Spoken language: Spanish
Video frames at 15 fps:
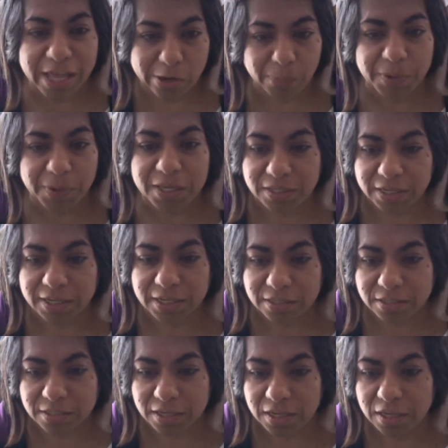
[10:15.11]
dice que sí.
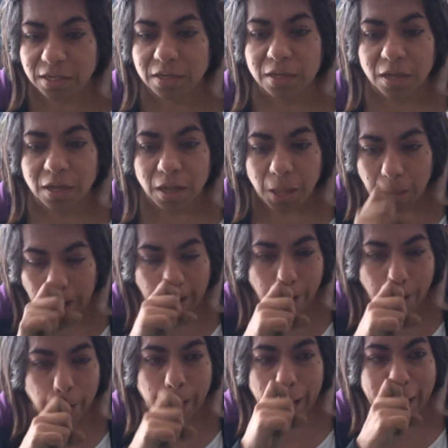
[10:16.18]
Ok,
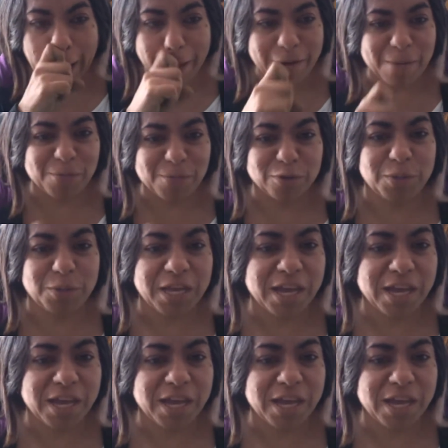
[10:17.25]
vamos bien. Sí,